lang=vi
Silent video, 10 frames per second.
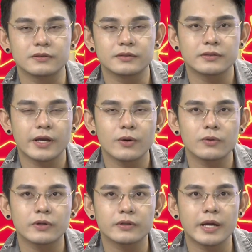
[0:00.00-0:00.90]
uh,
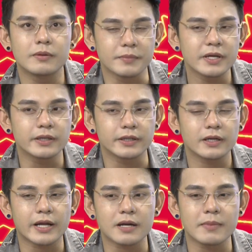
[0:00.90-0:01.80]
theo em được biết thì
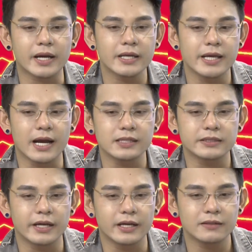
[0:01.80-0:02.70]
tất cả các bạn khán giả
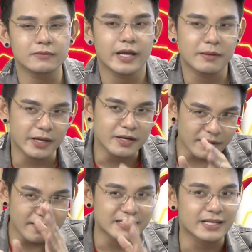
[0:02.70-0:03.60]
sẽ, em nghĩ
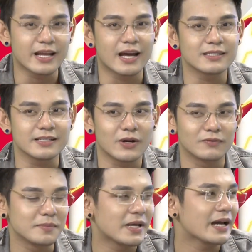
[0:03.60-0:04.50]
đều các bạn khán giả sẽ
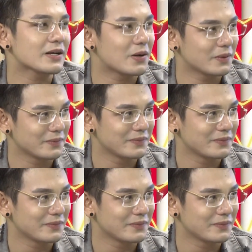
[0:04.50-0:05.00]
chọn phim Thái coi.